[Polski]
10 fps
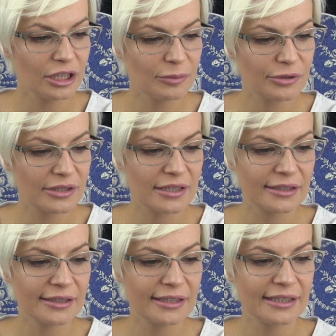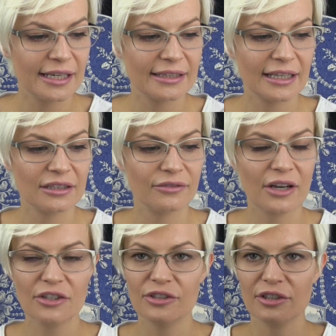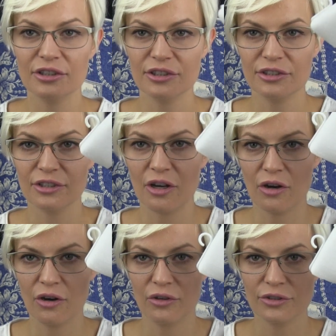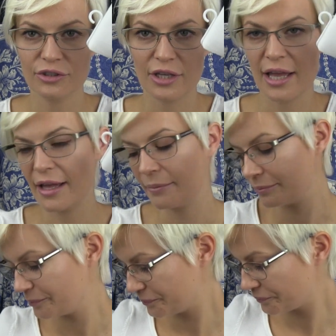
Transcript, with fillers: i przecenili je na 2,48.